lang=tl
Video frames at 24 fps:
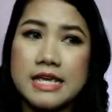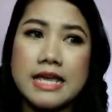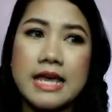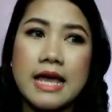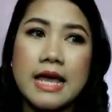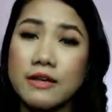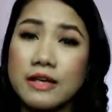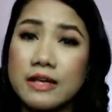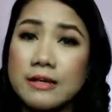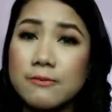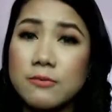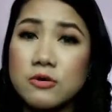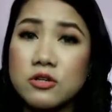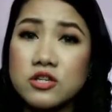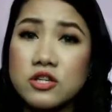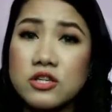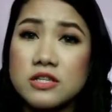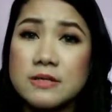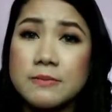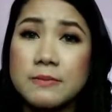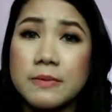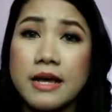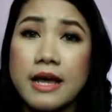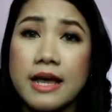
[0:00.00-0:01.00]
Available
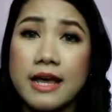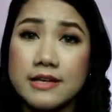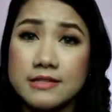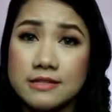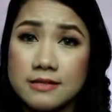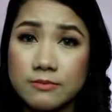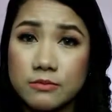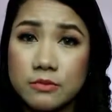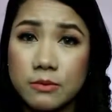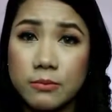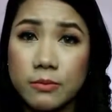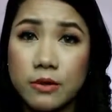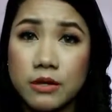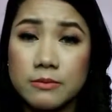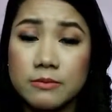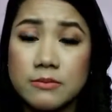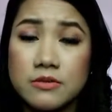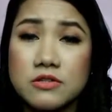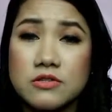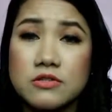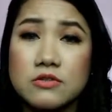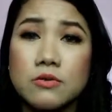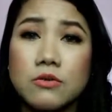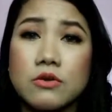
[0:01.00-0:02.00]
siya sa mga SM
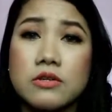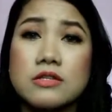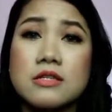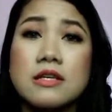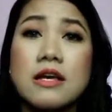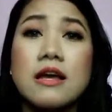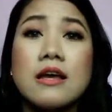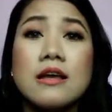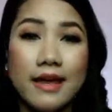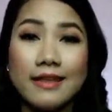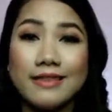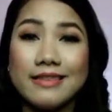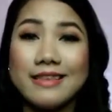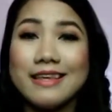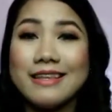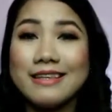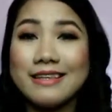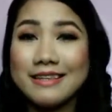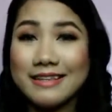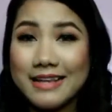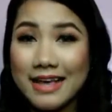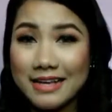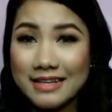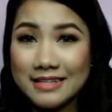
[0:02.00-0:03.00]
department stores. And
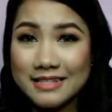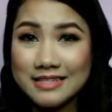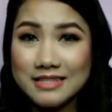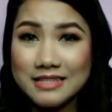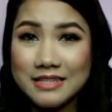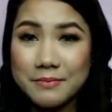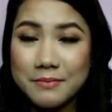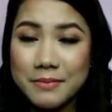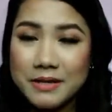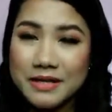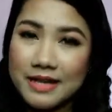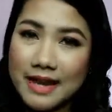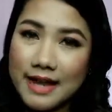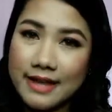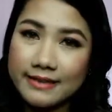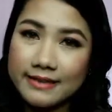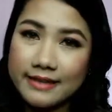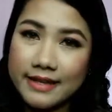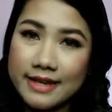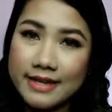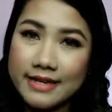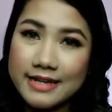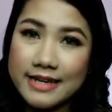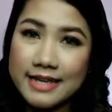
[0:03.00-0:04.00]
then, next naman
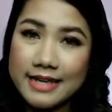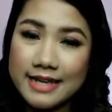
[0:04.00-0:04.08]
natin